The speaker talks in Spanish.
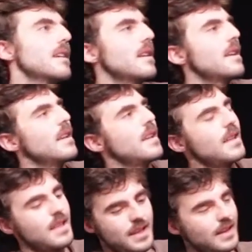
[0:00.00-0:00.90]
que nos
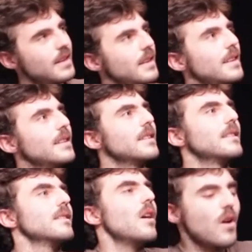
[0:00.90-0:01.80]
hacen, bueno,
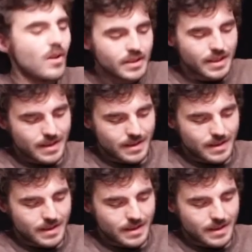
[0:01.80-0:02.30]
totalmente